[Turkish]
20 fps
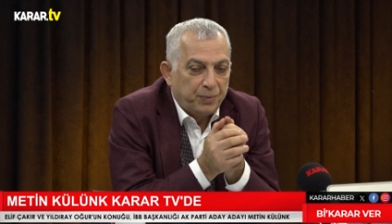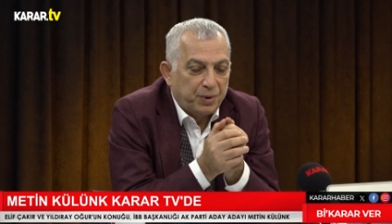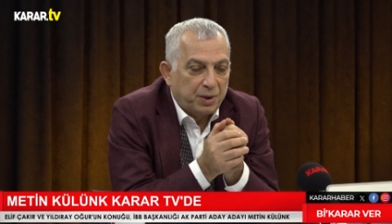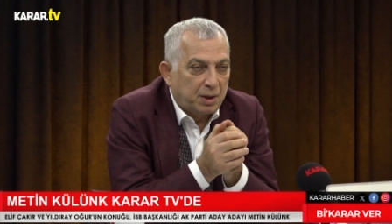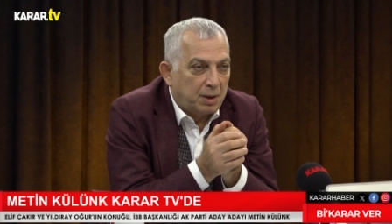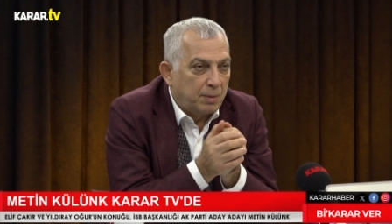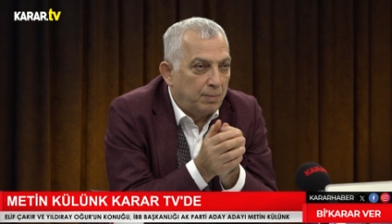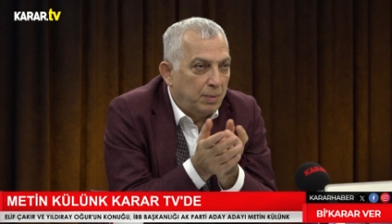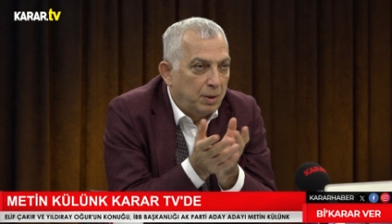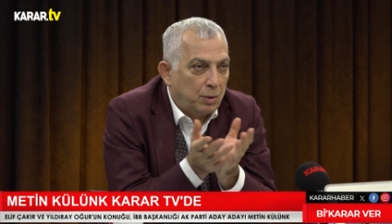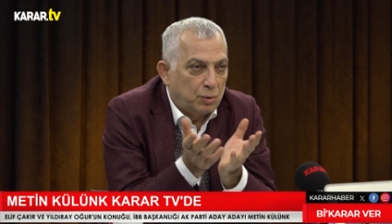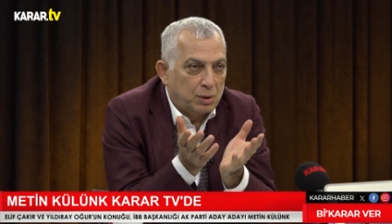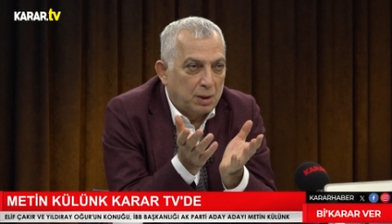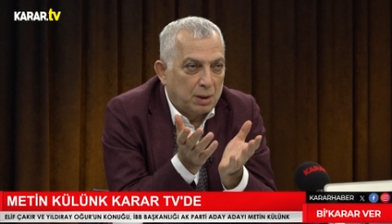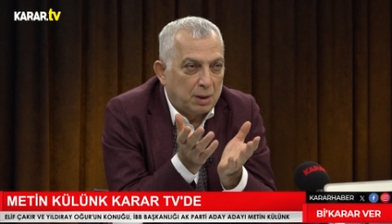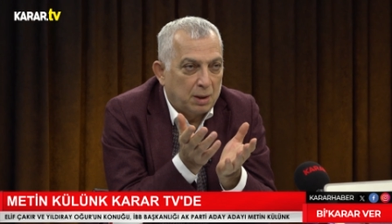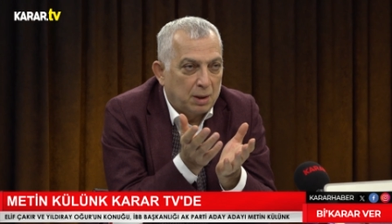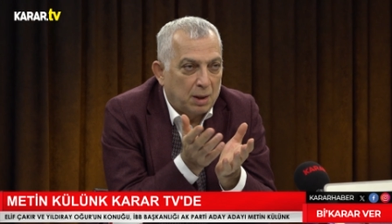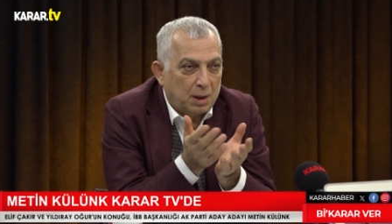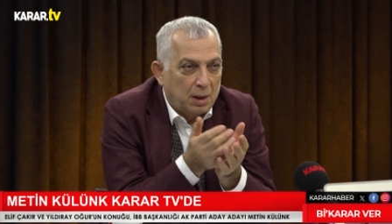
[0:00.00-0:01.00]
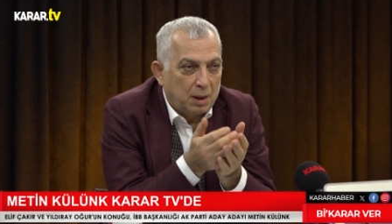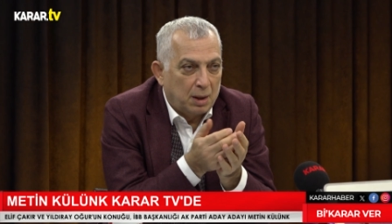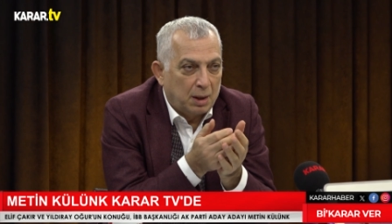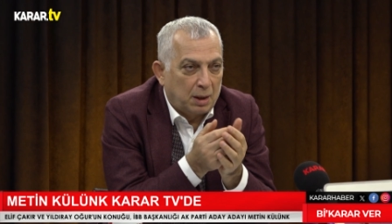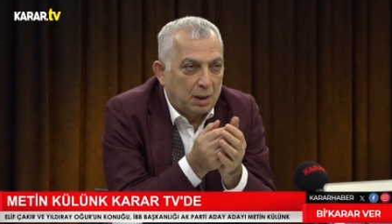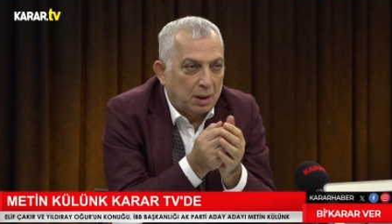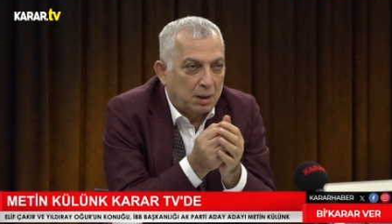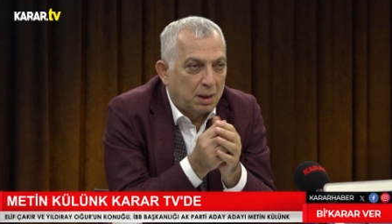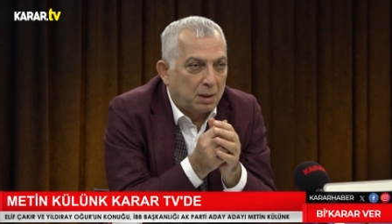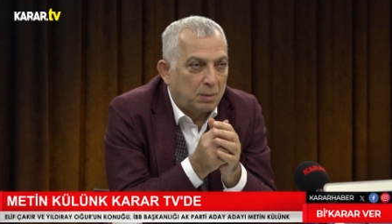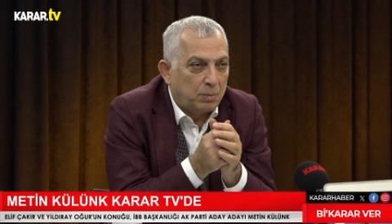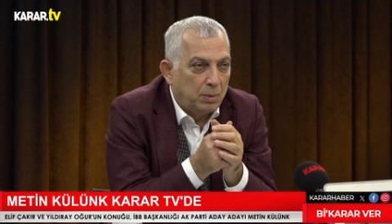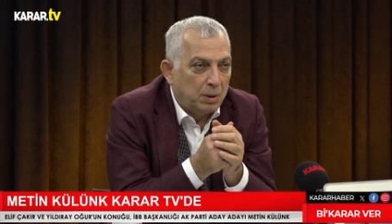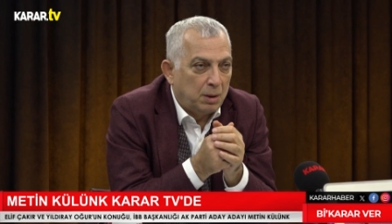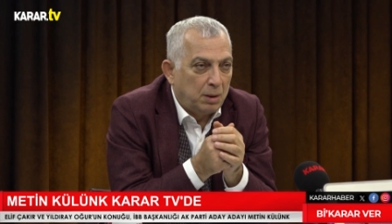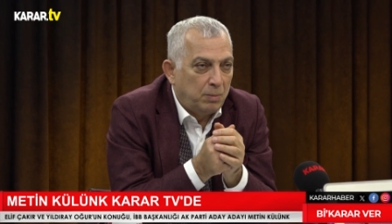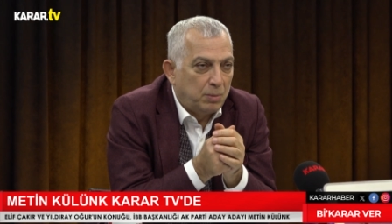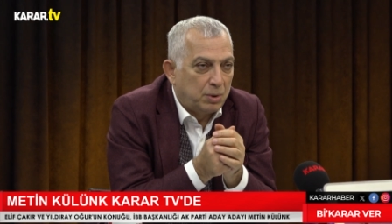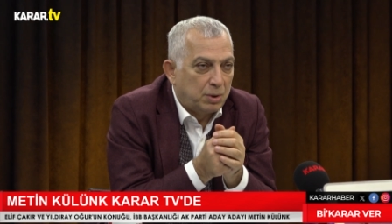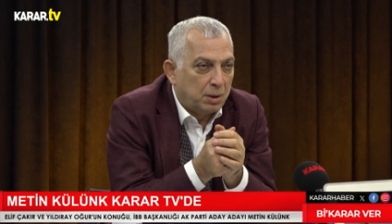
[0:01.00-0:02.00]
kimlik üzerinden hareket
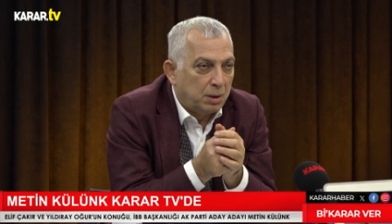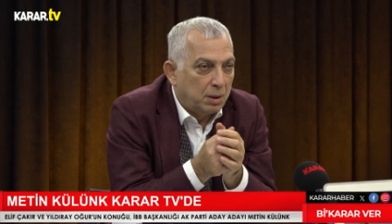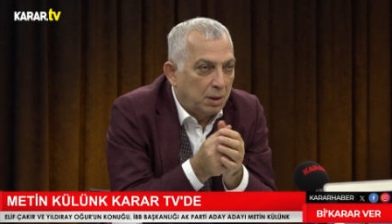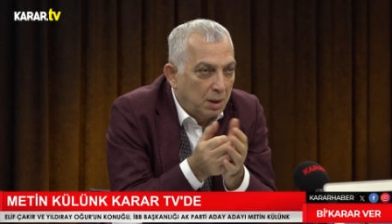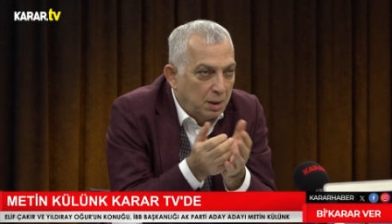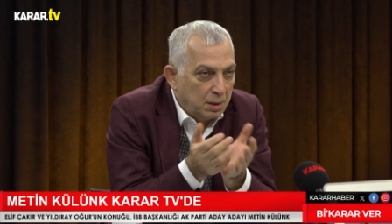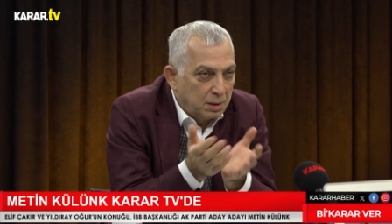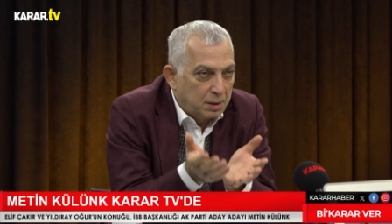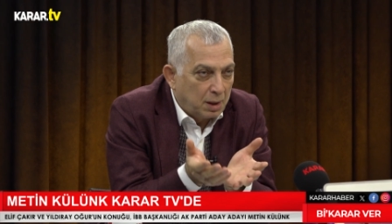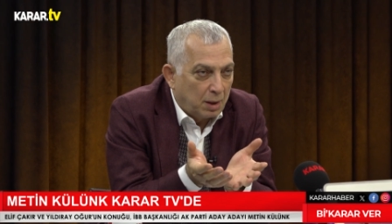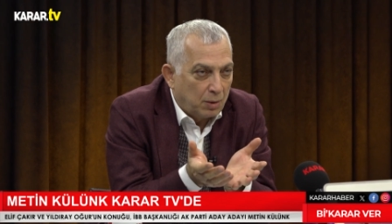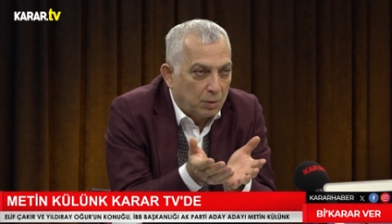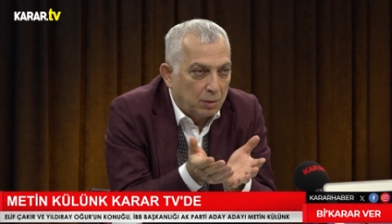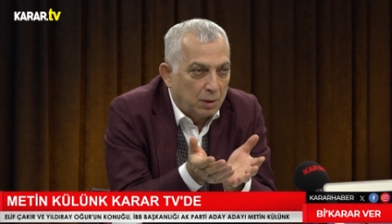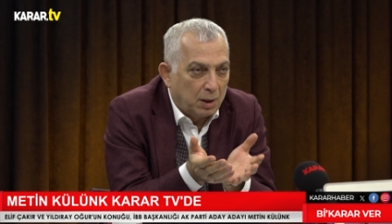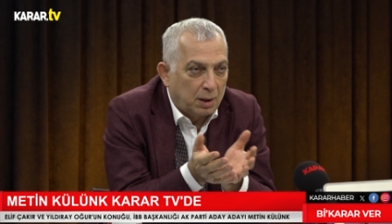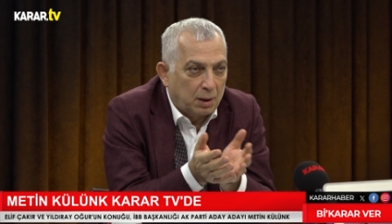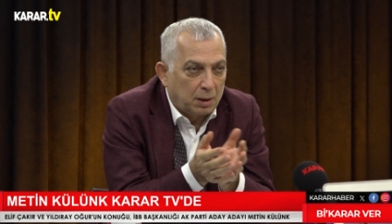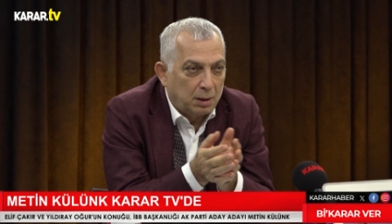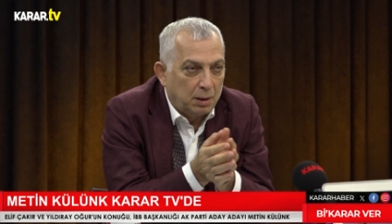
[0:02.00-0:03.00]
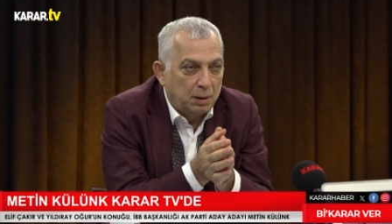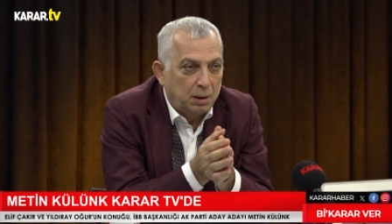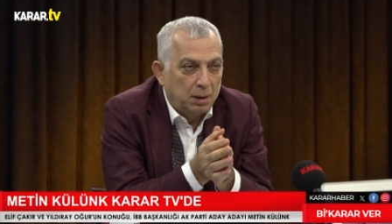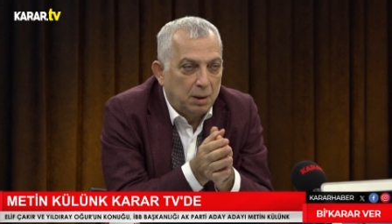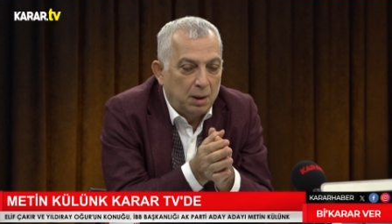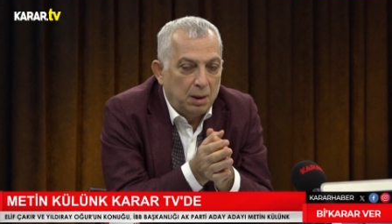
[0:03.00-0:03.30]
etmediğim için insan odaklı,